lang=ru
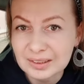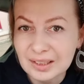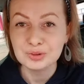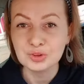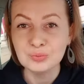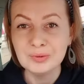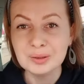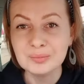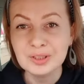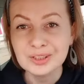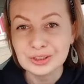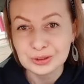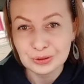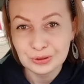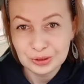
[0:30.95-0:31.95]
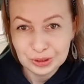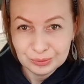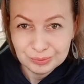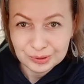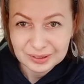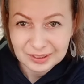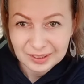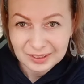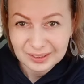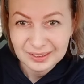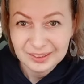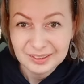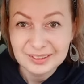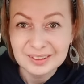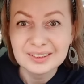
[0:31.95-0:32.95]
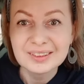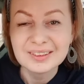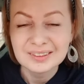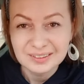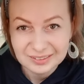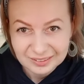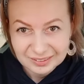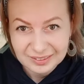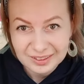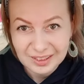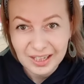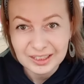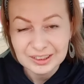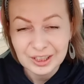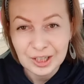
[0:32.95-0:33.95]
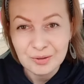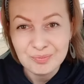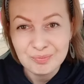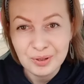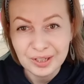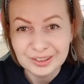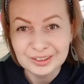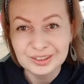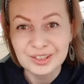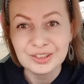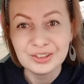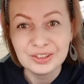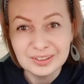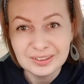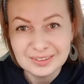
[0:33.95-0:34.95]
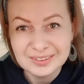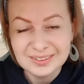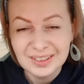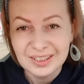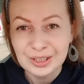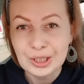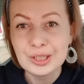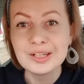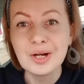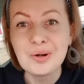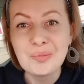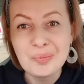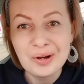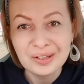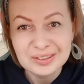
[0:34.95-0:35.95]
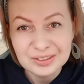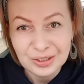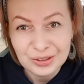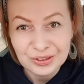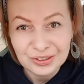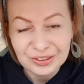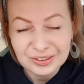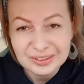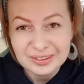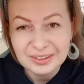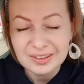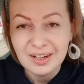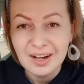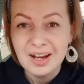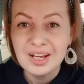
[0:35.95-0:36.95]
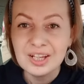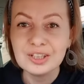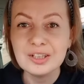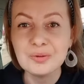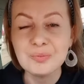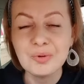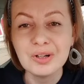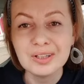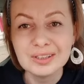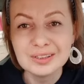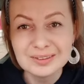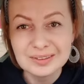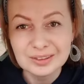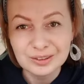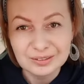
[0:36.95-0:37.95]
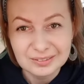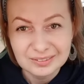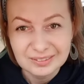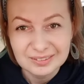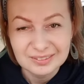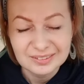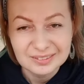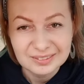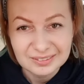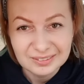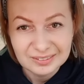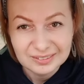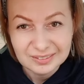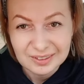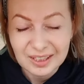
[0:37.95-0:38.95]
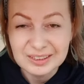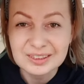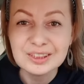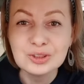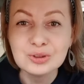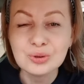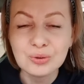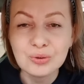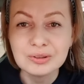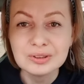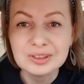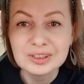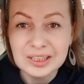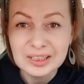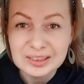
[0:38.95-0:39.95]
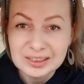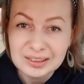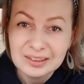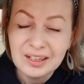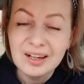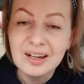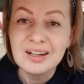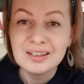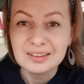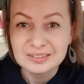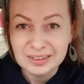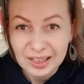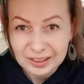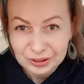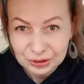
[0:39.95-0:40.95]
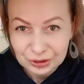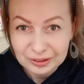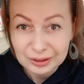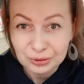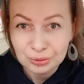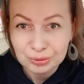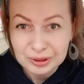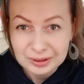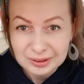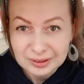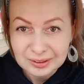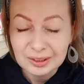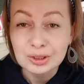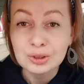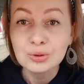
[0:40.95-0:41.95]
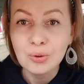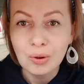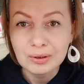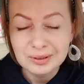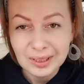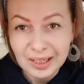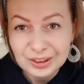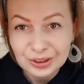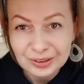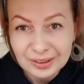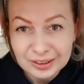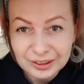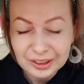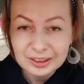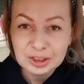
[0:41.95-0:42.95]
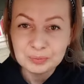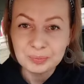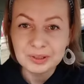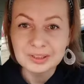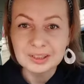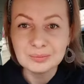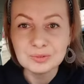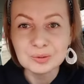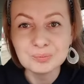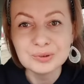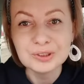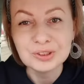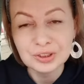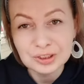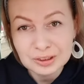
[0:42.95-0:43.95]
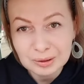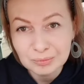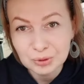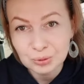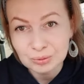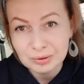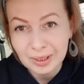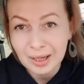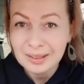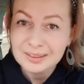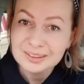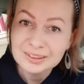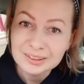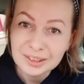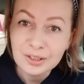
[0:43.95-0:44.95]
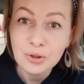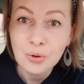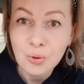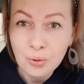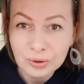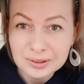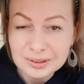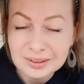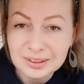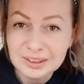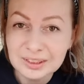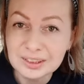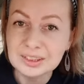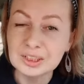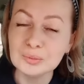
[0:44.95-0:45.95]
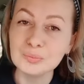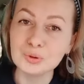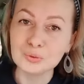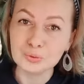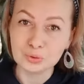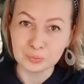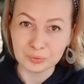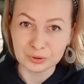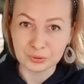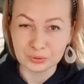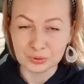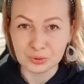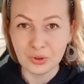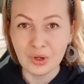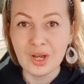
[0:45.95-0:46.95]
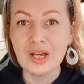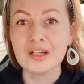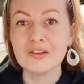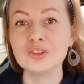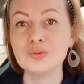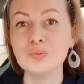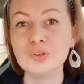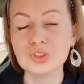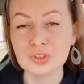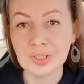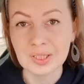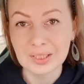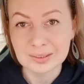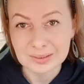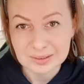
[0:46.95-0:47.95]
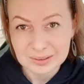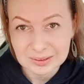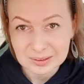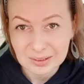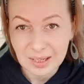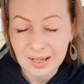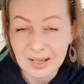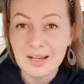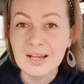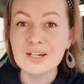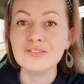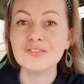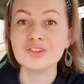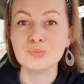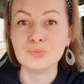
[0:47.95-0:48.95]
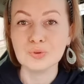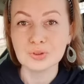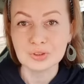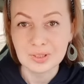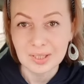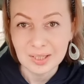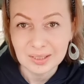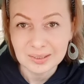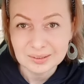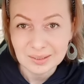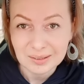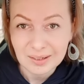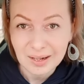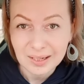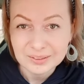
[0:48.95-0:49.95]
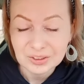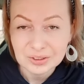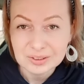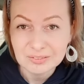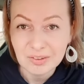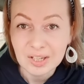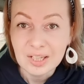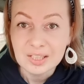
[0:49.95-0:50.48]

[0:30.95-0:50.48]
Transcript: Думаем, что именно какая-то компания X или компания Y или магазин а, один, другой, третий наши конкуренты. Но наши клиенты по каким-то причинам туда не ходят и не берут ту продукцию. Возможно, это цена, возможно, это качество.